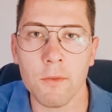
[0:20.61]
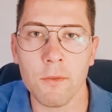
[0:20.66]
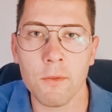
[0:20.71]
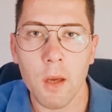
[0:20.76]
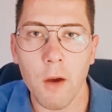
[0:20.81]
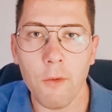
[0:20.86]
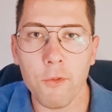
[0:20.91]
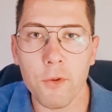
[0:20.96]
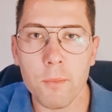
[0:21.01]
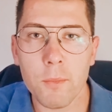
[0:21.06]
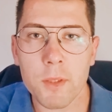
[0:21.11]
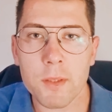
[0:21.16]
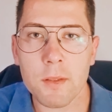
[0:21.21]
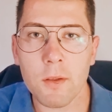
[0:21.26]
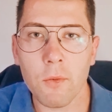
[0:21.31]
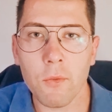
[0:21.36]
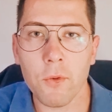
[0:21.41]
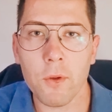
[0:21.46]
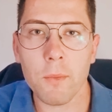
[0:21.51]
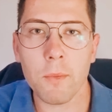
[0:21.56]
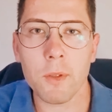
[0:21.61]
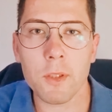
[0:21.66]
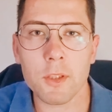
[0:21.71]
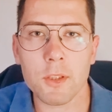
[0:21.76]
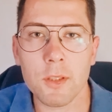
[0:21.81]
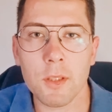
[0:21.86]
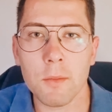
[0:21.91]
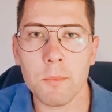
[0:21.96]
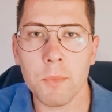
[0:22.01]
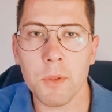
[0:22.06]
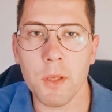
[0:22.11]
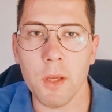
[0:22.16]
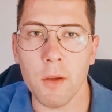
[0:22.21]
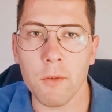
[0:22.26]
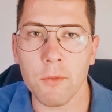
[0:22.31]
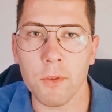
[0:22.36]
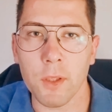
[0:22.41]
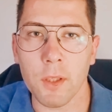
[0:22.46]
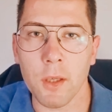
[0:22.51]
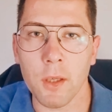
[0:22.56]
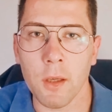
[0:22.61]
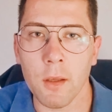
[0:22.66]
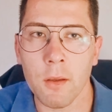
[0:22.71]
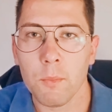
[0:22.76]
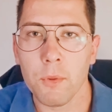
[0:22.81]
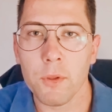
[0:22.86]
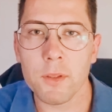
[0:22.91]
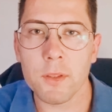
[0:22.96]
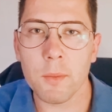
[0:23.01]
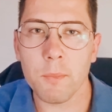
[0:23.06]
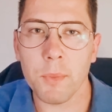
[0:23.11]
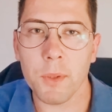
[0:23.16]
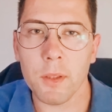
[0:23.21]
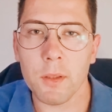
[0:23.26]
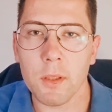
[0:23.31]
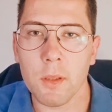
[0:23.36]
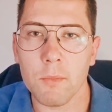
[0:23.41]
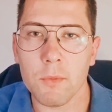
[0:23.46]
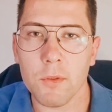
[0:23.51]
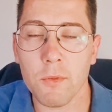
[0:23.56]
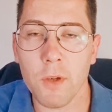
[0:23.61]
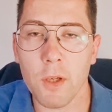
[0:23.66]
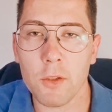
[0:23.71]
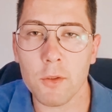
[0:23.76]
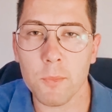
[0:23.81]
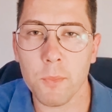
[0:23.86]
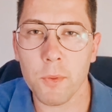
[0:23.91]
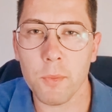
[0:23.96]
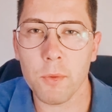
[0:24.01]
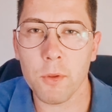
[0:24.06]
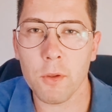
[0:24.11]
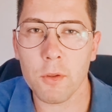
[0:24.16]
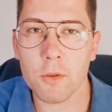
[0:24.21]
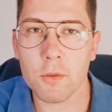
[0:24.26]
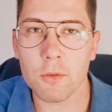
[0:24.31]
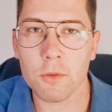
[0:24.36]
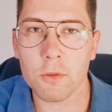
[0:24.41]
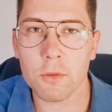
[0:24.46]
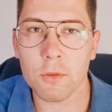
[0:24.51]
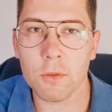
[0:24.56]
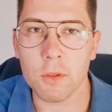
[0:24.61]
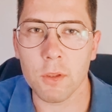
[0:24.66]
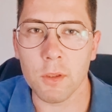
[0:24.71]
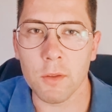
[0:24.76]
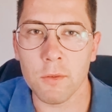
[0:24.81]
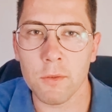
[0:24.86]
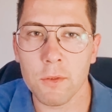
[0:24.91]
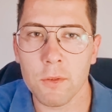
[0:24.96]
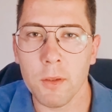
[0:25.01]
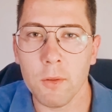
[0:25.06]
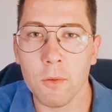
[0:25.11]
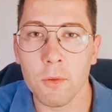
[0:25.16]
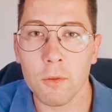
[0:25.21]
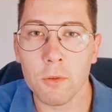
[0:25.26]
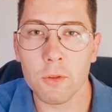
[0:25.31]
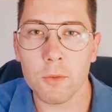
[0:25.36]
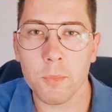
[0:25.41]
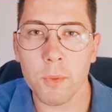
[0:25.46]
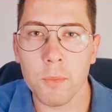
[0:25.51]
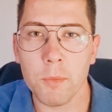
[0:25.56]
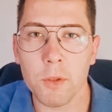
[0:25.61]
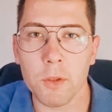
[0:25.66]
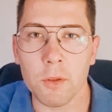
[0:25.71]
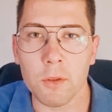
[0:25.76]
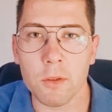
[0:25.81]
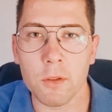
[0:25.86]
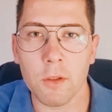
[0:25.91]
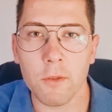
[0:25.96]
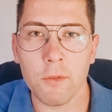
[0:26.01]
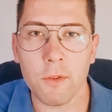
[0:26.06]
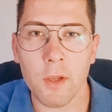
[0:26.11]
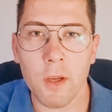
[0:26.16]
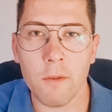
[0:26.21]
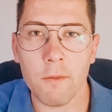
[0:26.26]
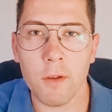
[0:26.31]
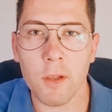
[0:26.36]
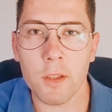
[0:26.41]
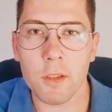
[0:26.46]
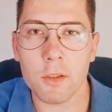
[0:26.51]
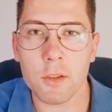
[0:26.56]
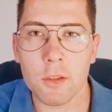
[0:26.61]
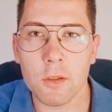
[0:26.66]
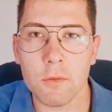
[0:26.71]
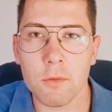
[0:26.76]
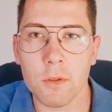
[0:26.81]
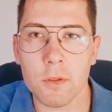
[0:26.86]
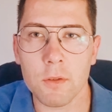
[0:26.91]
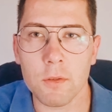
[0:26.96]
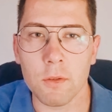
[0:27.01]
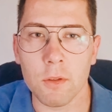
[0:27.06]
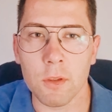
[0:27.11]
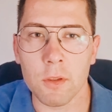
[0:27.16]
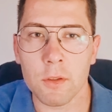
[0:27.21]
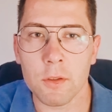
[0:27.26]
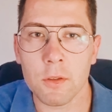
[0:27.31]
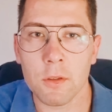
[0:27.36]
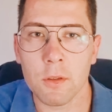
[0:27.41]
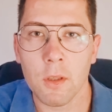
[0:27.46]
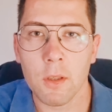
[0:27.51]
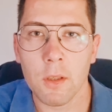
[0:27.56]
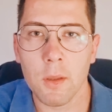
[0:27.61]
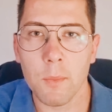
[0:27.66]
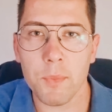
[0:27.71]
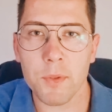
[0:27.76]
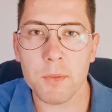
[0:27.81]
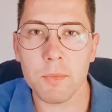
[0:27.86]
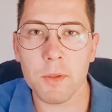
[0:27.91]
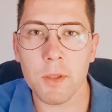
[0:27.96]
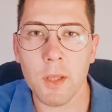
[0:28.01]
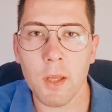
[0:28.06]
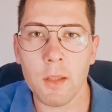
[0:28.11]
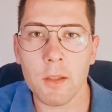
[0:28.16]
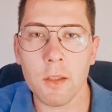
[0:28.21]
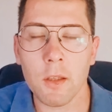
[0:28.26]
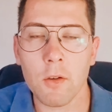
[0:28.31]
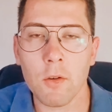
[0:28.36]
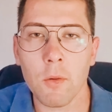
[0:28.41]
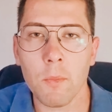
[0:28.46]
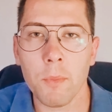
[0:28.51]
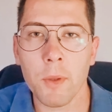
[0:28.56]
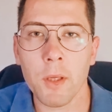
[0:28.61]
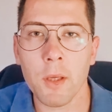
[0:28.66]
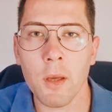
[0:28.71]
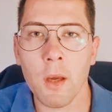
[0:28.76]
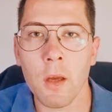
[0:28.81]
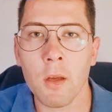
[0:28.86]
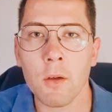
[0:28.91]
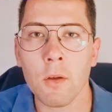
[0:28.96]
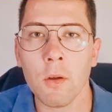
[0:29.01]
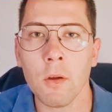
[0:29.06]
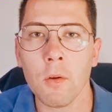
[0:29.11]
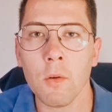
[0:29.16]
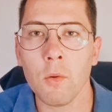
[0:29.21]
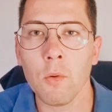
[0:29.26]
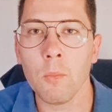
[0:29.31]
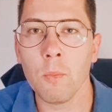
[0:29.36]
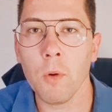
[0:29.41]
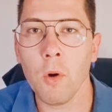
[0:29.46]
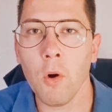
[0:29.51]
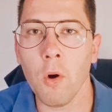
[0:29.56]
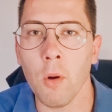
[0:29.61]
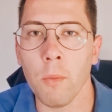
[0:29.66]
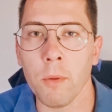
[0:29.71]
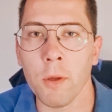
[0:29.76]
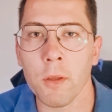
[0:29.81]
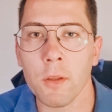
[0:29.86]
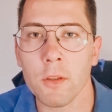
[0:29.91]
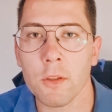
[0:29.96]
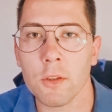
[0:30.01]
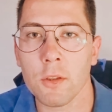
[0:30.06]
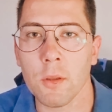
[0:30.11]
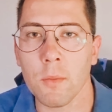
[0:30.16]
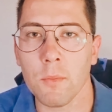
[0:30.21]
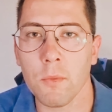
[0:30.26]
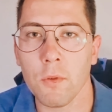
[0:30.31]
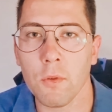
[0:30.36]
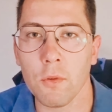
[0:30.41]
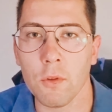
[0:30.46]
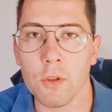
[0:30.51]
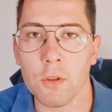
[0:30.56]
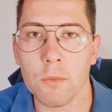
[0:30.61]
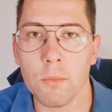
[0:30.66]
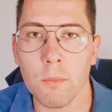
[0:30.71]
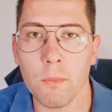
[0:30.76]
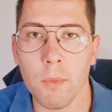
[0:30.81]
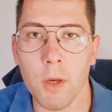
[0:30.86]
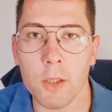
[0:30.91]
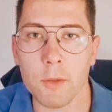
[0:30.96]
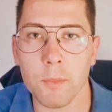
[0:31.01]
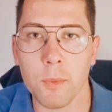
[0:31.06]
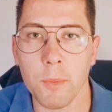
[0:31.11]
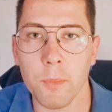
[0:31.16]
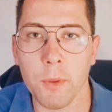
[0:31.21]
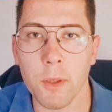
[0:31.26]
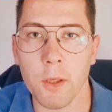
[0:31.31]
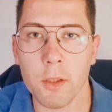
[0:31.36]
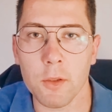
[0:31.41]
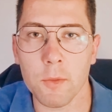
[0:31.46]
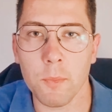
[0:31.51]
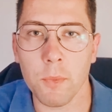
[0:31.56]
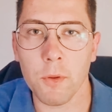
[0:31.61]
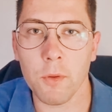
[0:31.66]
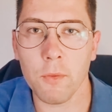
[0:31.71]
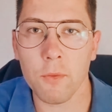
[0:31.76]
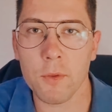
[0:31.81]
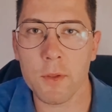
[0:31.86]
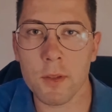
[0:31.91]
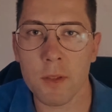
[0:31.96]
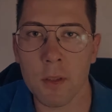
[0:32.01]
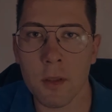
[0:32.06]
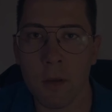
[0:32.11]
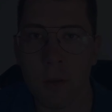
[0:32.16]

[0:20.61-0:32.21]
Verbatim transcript: A formação foi bastante benéfica, pois aprendemos vários pormenores construtivos, o que nos permitiu clarificar várias situações na possibilidade de acompanhar uma obra. Estamos hoje mais preparados para o fazer.